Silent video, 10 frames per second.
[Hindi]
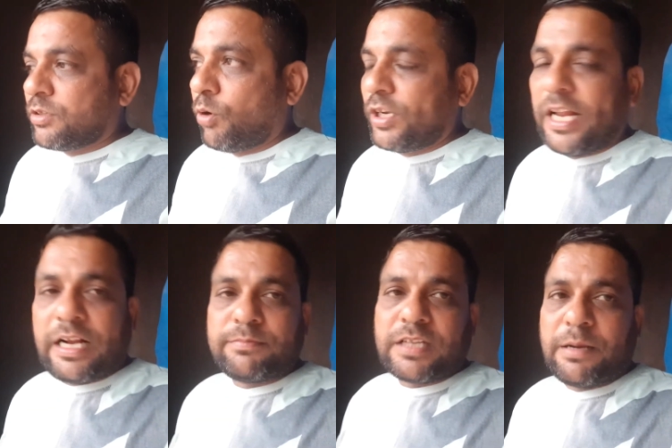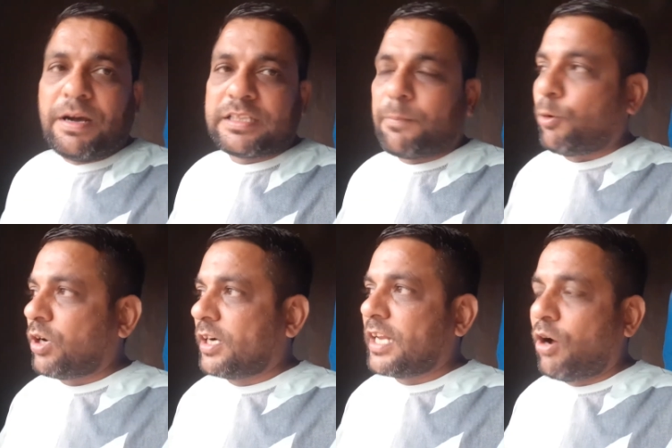और ये कम से कम आधा पौना
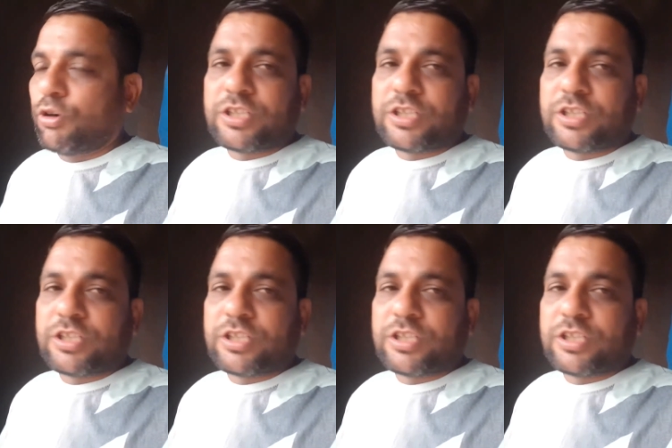घंटा और